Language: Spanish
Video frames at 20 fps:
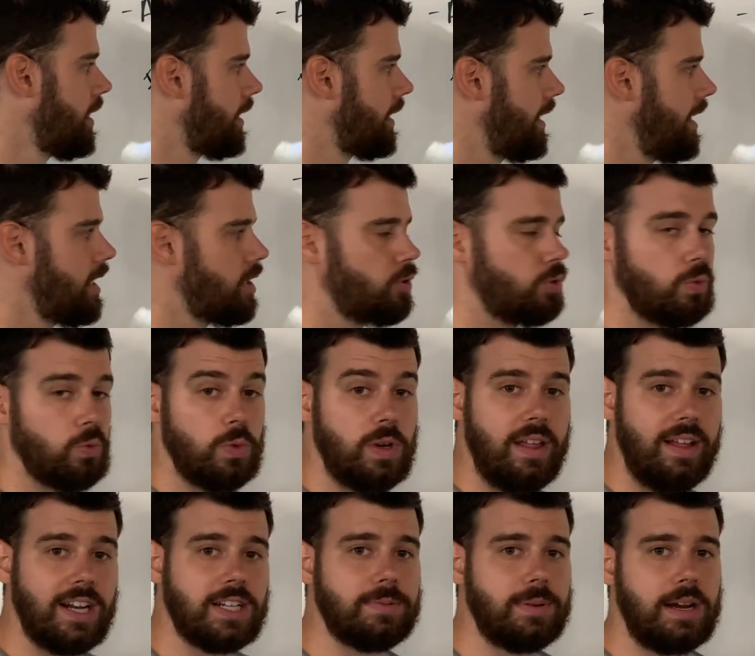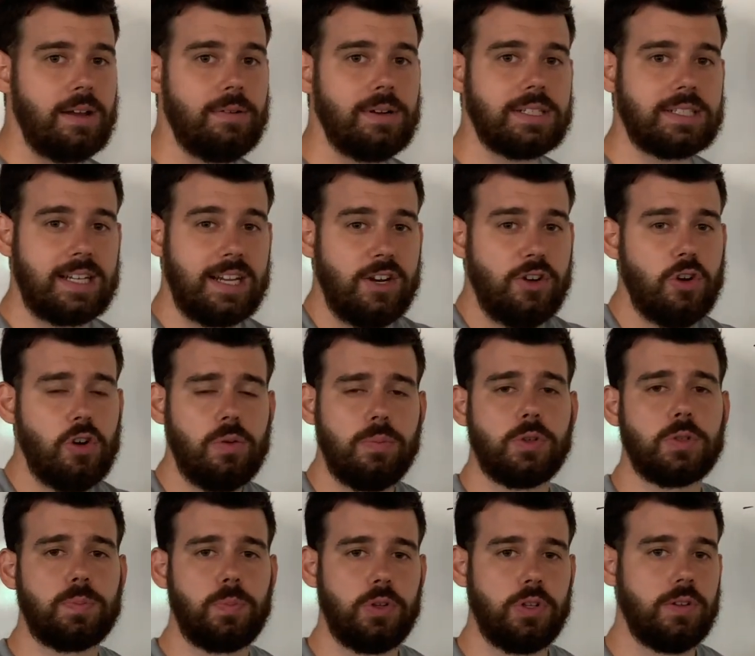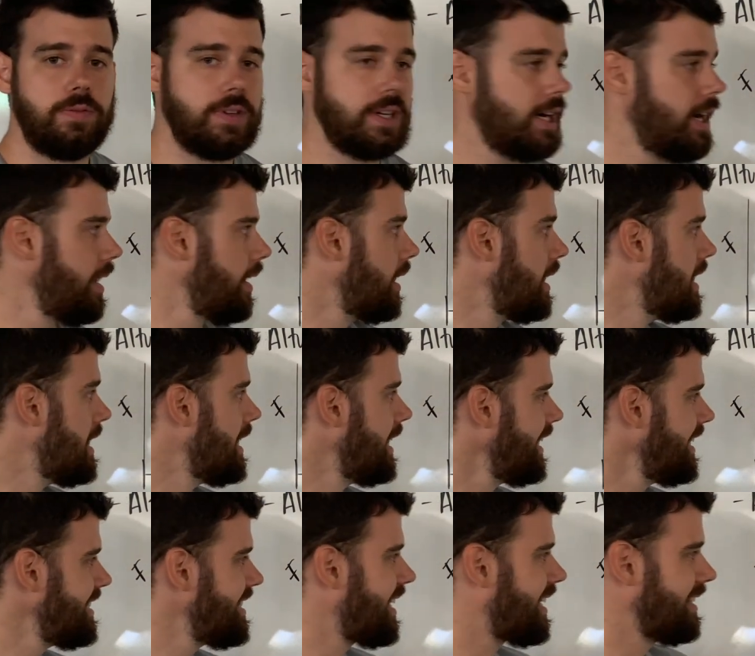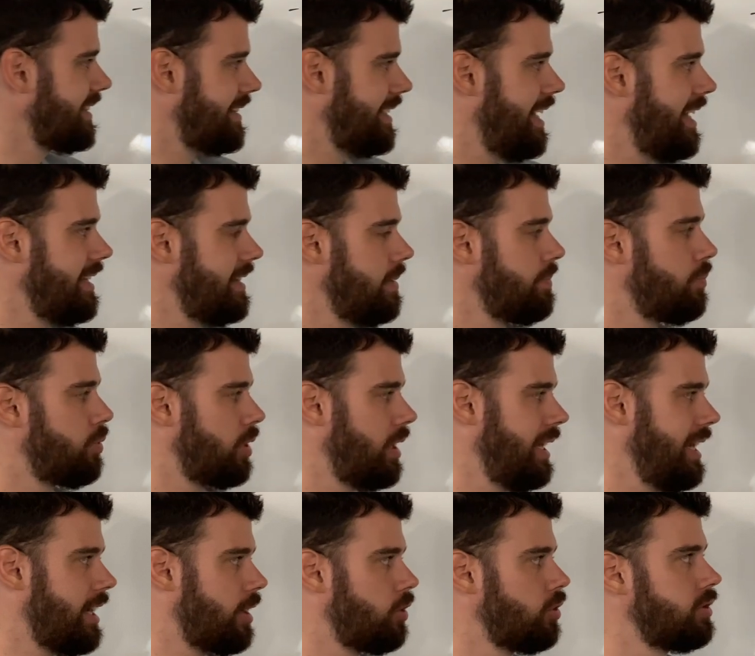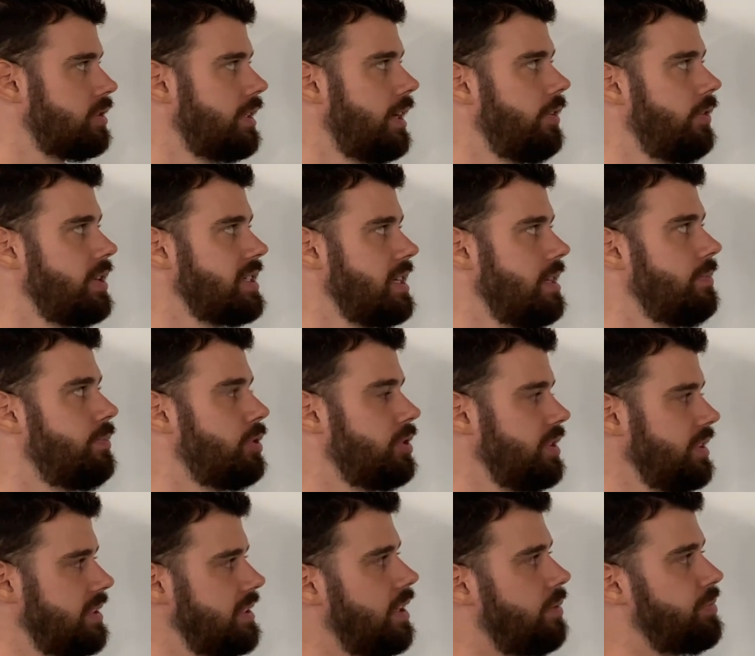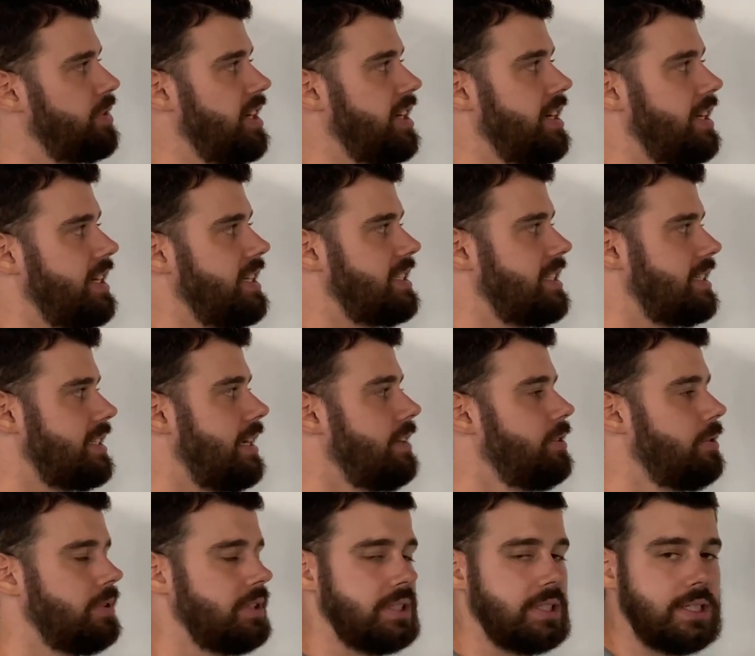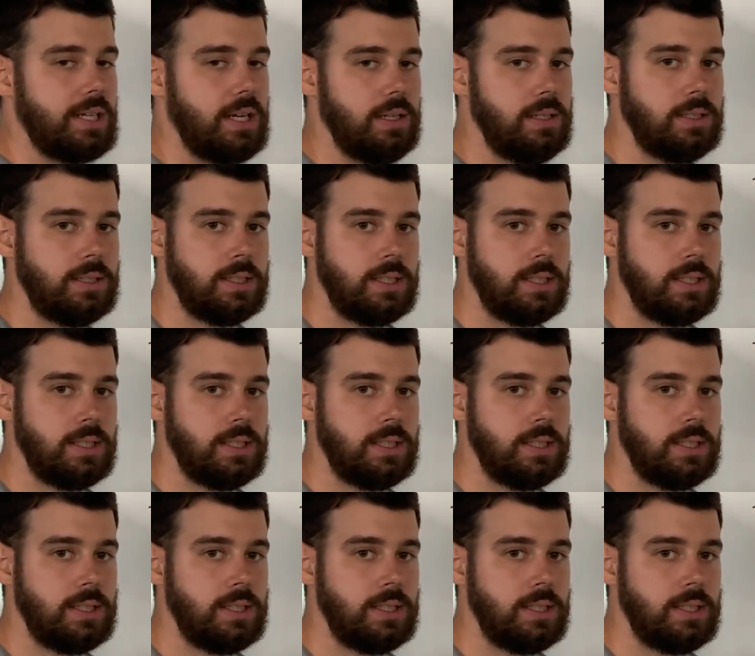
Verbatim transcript: Que es una de las variables que no hemos podido fijar, es la cantidad de tiempo que le ha costado a ese deportista obtener ese salto vertical.